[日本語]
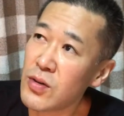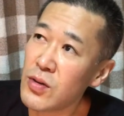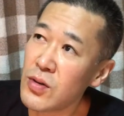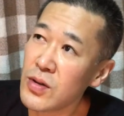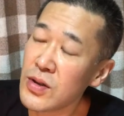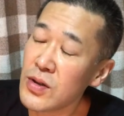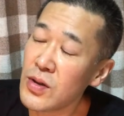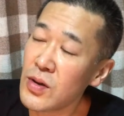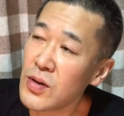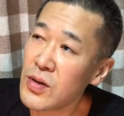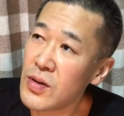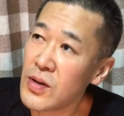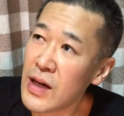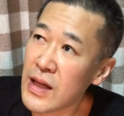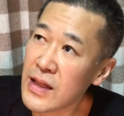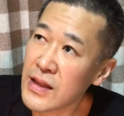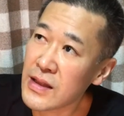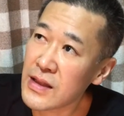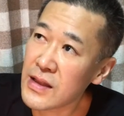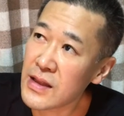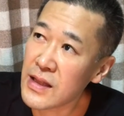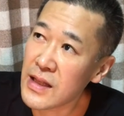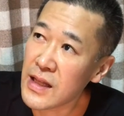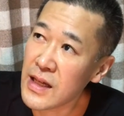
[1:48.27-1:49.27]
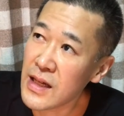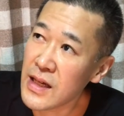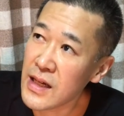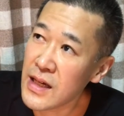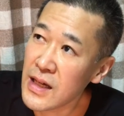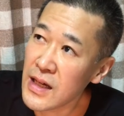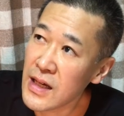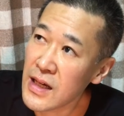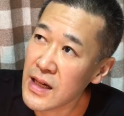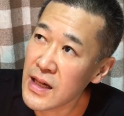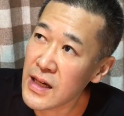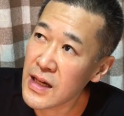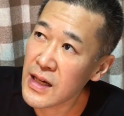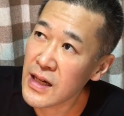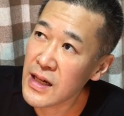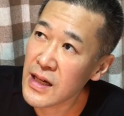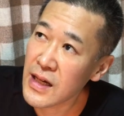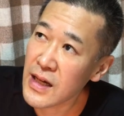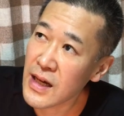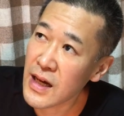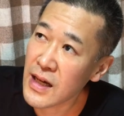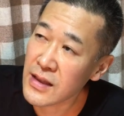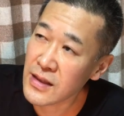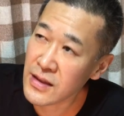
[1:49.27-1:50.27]
こういろいろあってっ
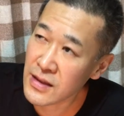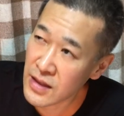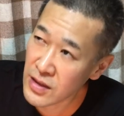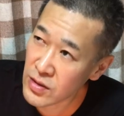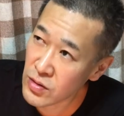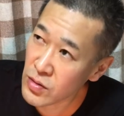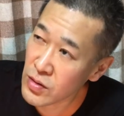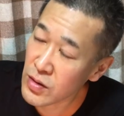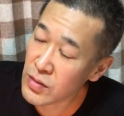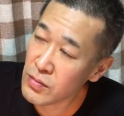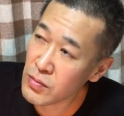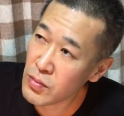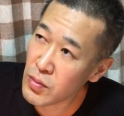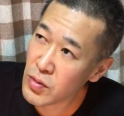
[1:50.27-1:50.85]
てあってというか